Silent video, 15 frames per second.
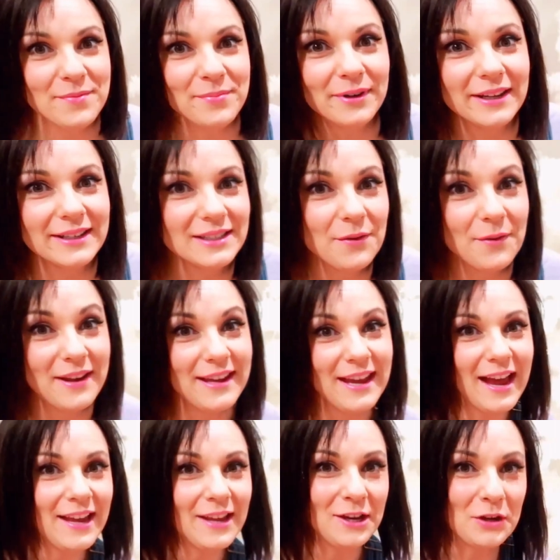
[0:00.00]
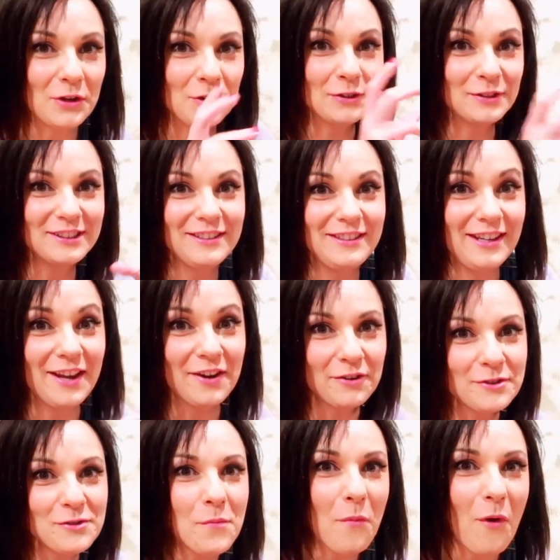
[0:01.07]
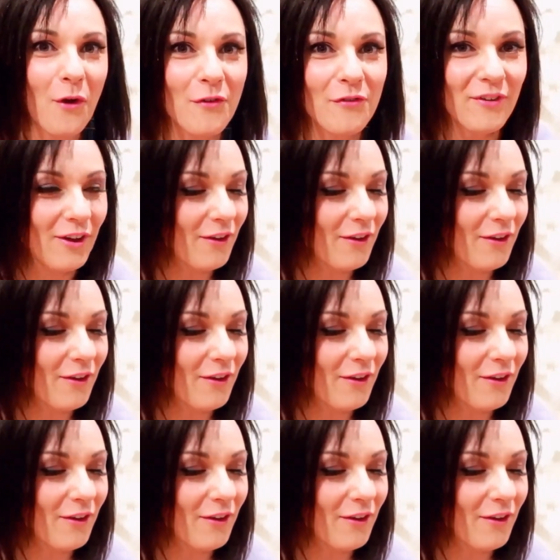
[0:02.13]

pie porque se veía ahí los hierros un poco